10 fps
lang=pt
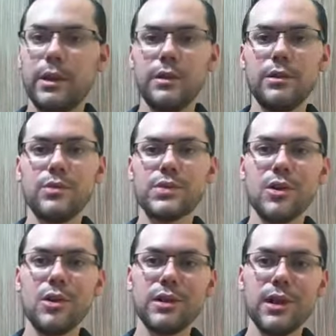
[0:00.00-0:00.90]
E Os
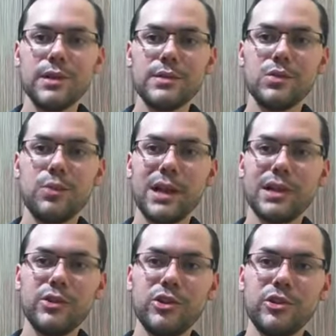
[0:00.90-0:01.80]
Cordéis, do
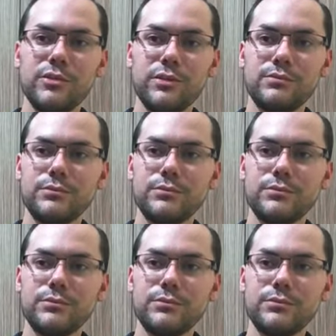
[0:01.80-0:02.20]
Patativa.